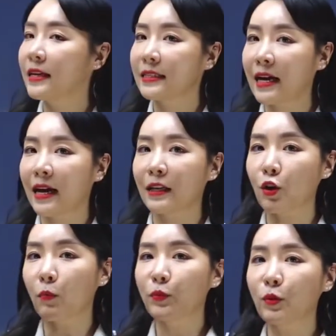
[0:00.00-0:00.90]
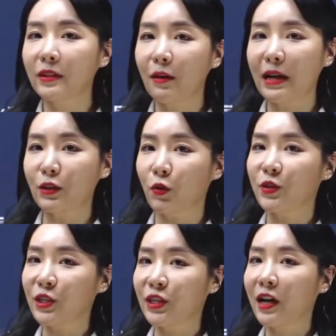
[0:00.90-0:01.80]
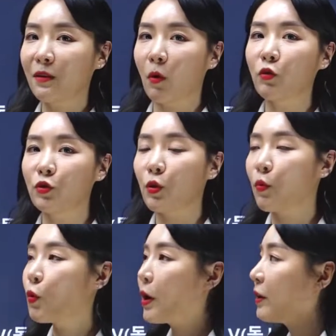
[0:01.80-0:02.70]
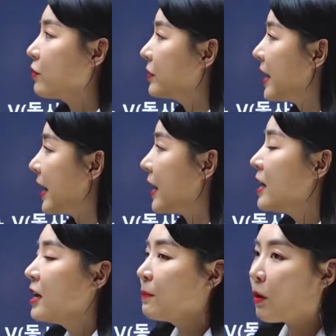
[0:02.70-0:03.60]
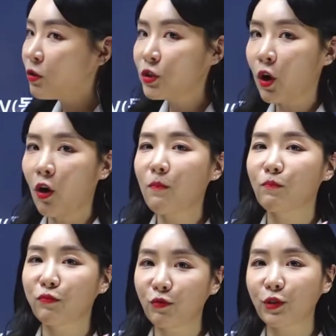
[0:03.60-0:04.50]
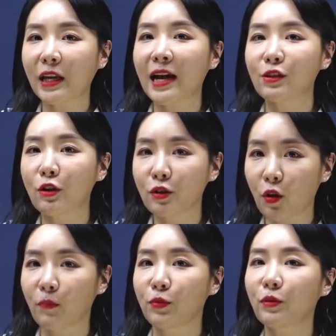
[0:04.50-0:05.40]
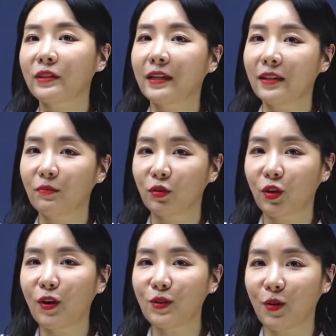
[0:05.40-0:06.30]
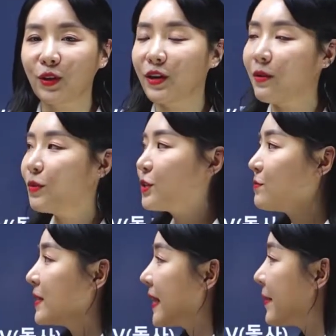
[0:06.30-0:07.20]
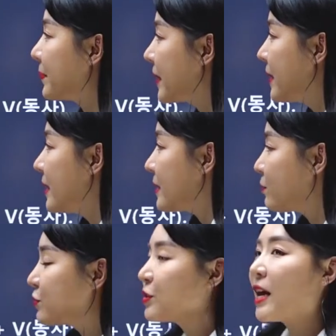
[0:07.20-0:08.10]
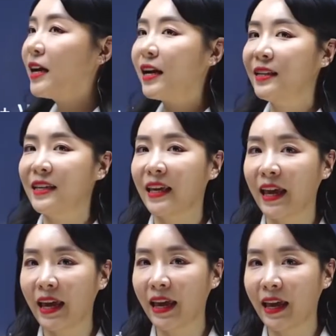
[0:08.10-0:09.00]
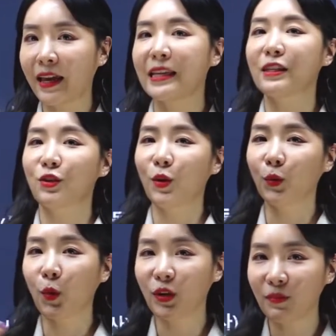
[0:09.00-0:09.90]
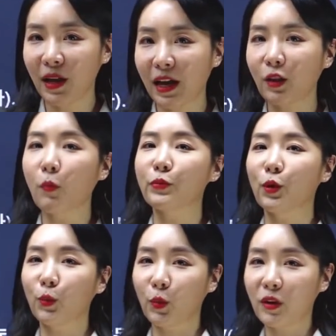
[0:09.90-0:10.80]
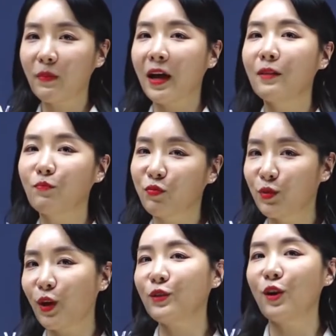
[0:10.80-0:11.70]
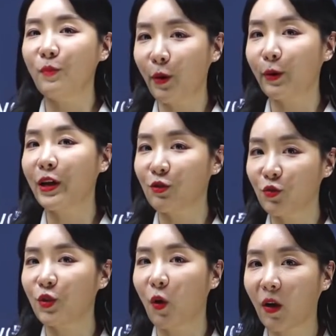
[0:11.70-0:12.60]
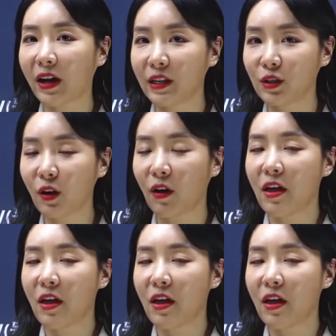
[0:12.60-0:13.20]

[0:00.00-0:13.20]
자, 접속사와 전치사를 먼저 보고 갈 건데 먼저 부사절 접속사들부터 정리를 해보겠습니다. 부사라는 게 있어도 그만 없어도 그만 부연 설명을 해주는 역할이죠.